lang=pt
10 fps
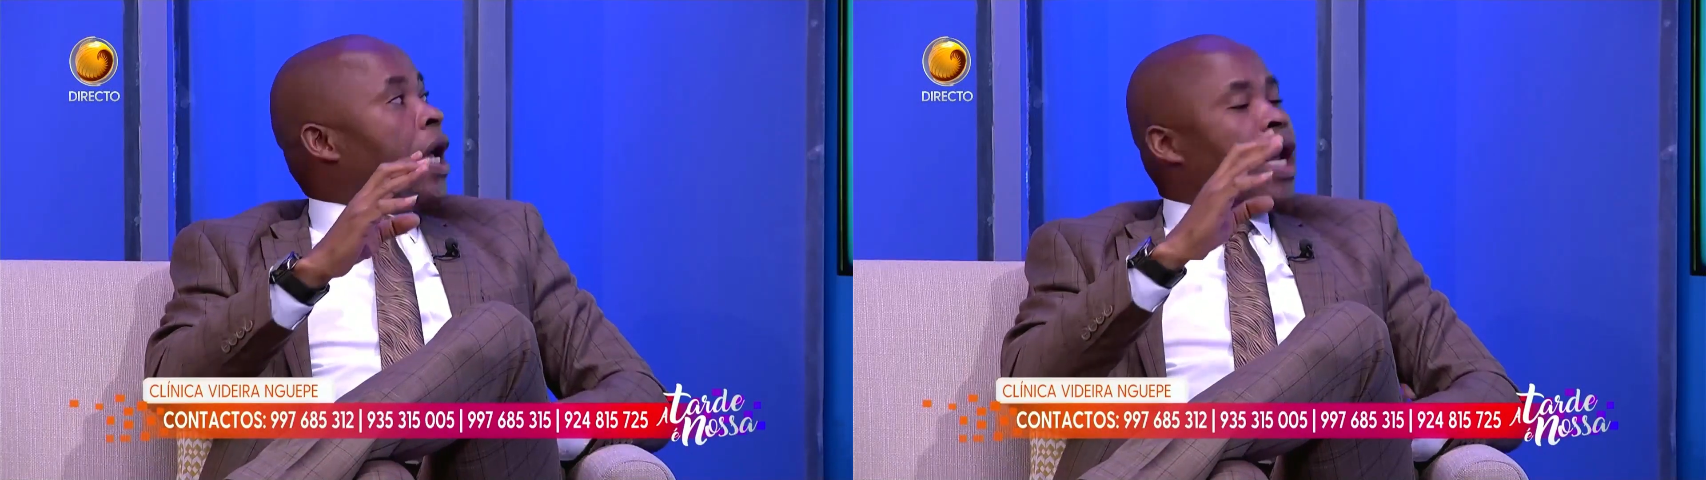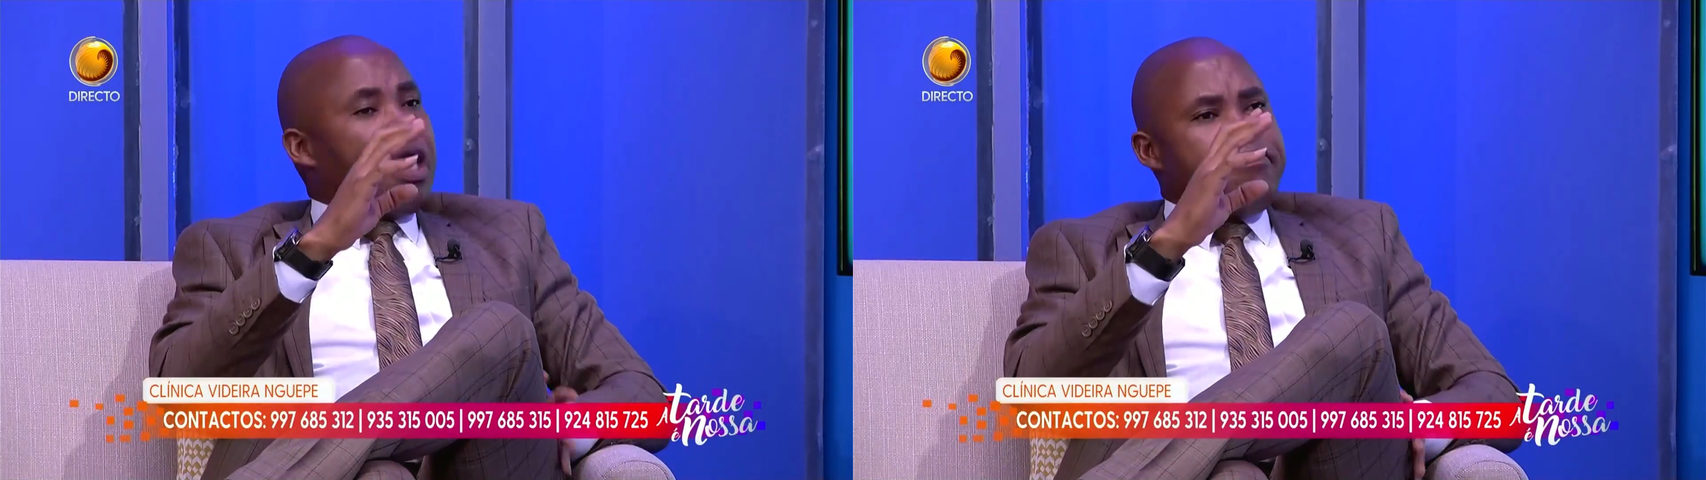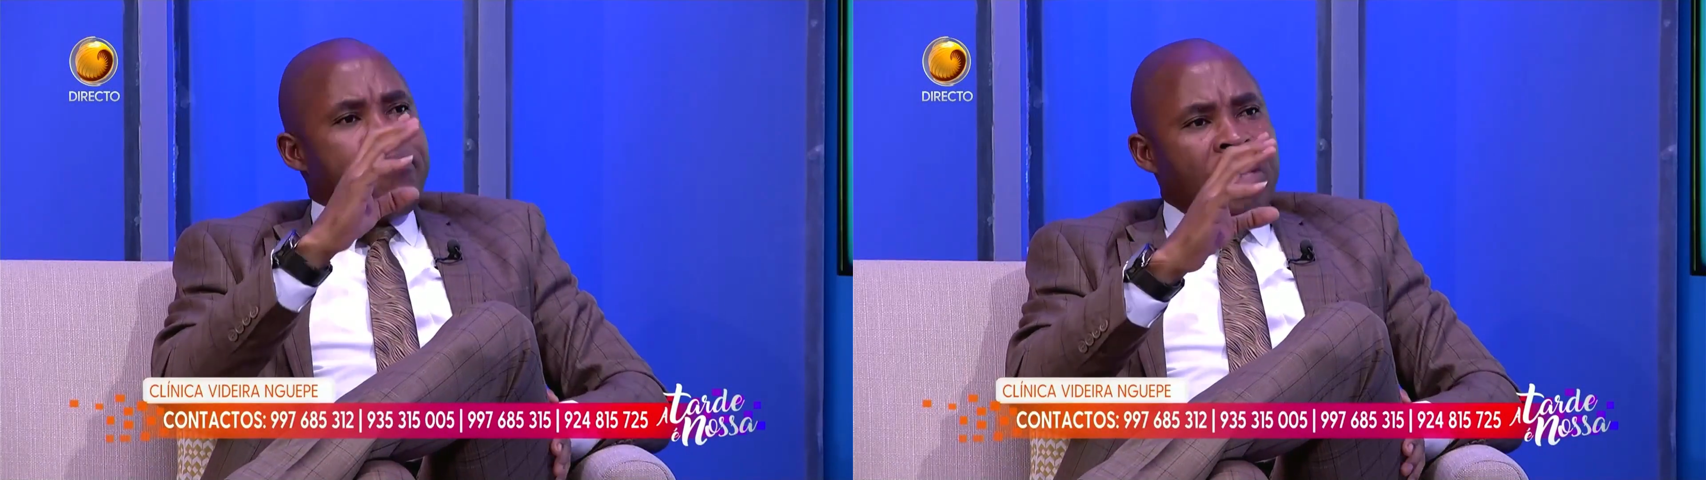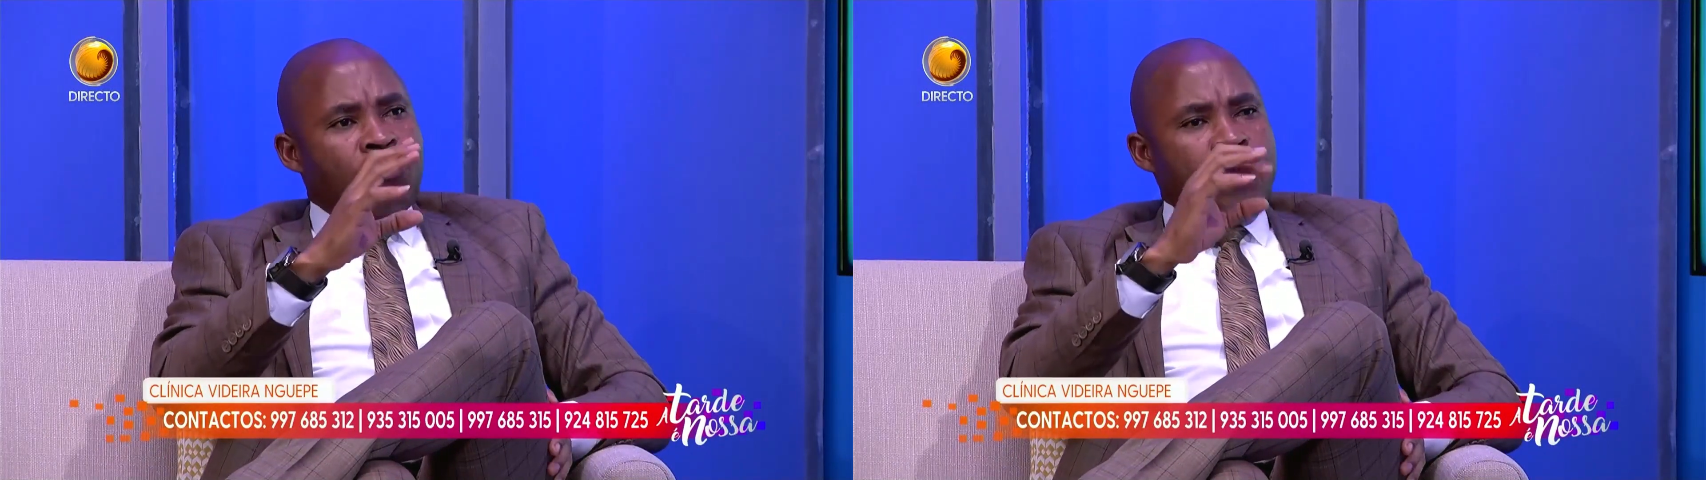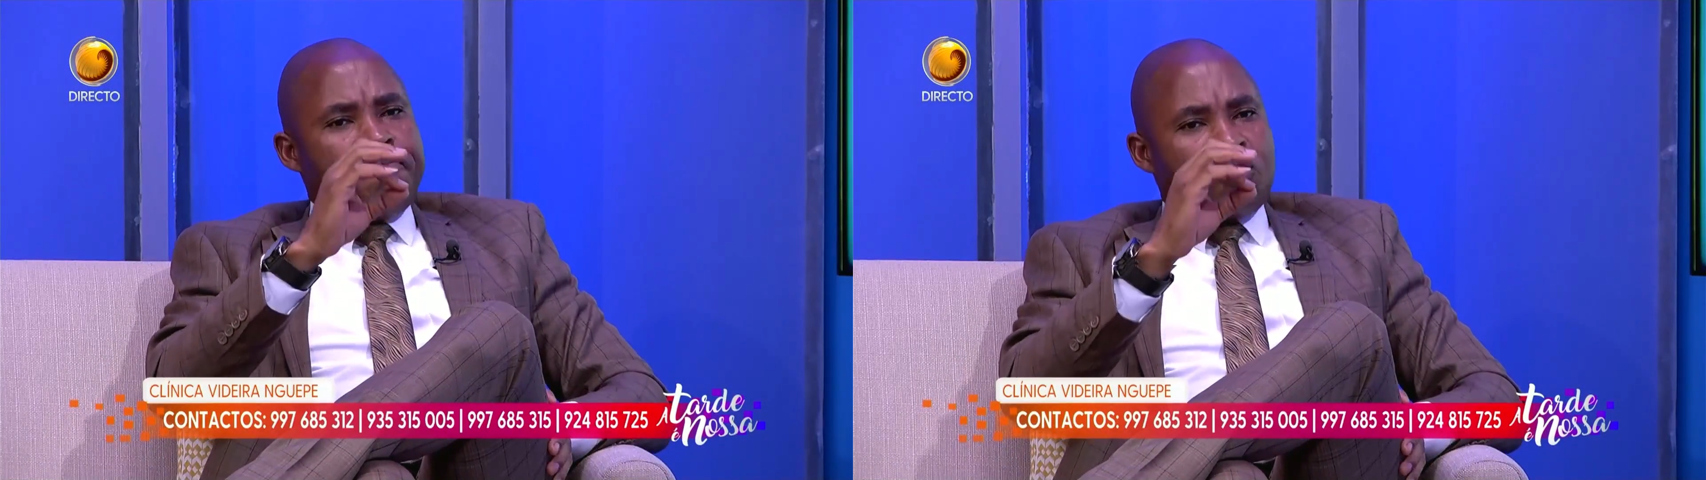
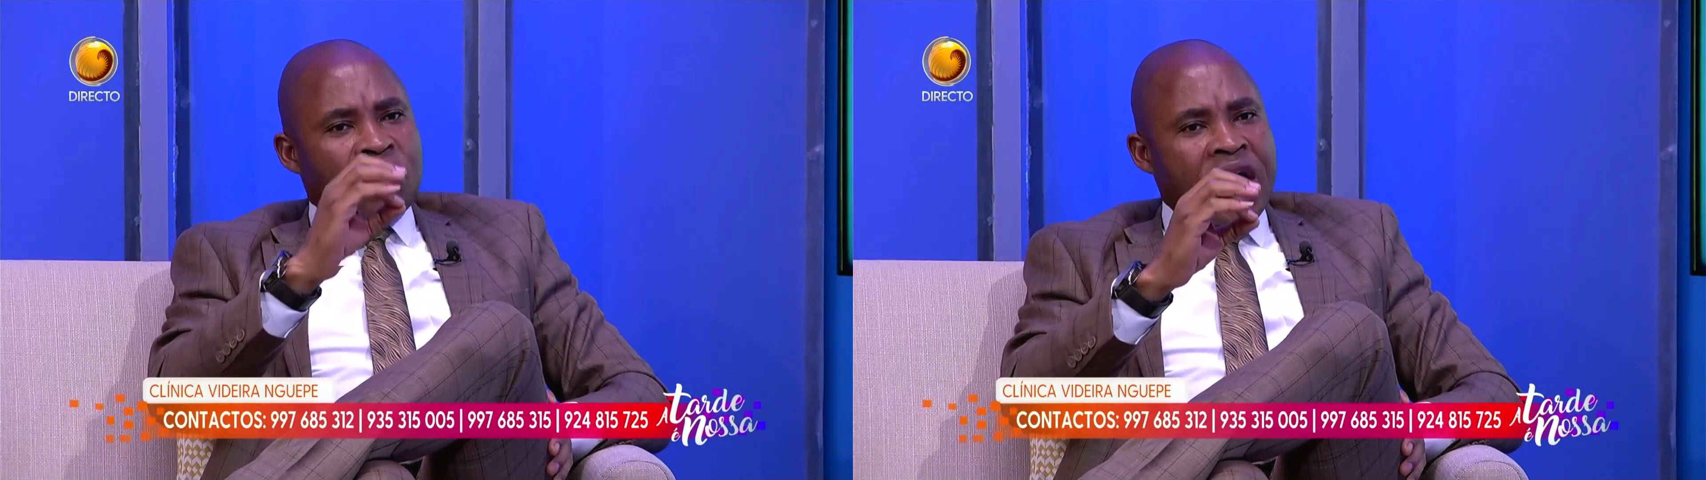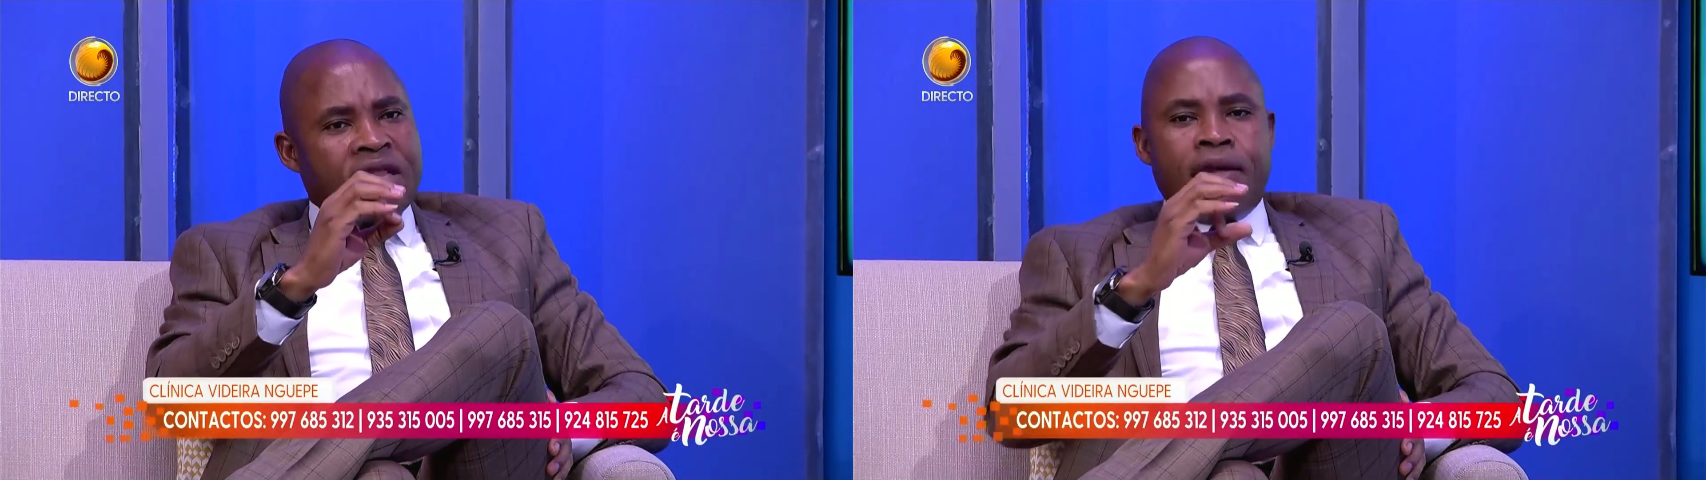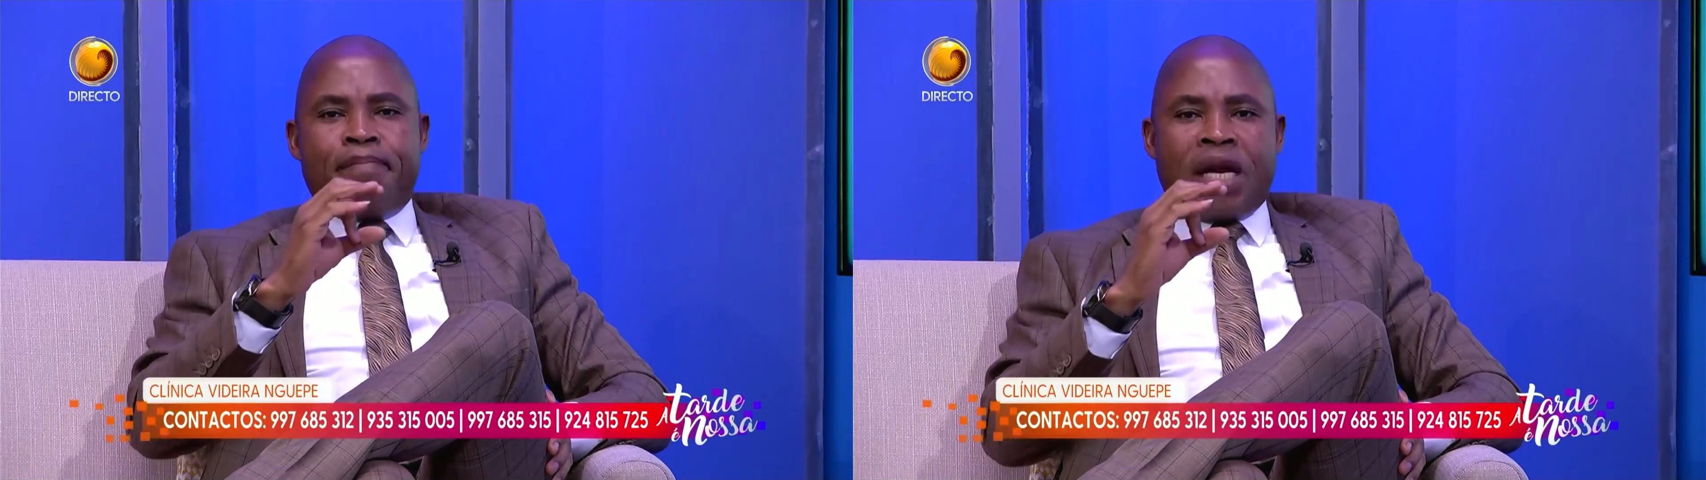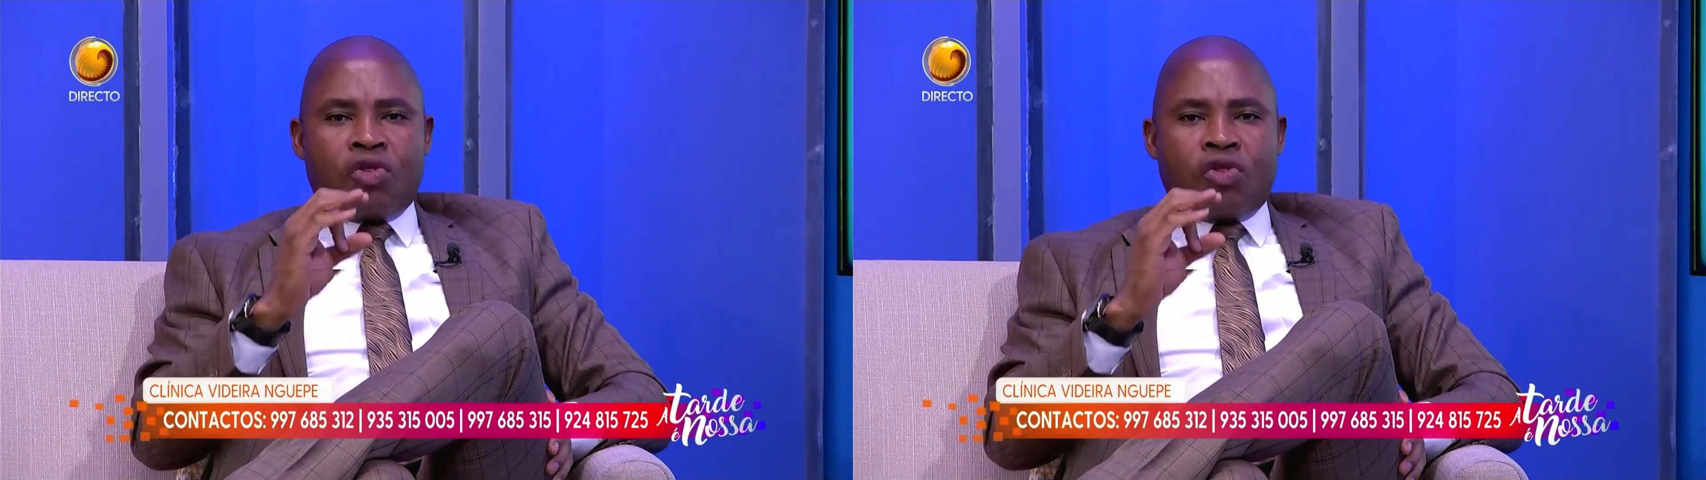elemento importante para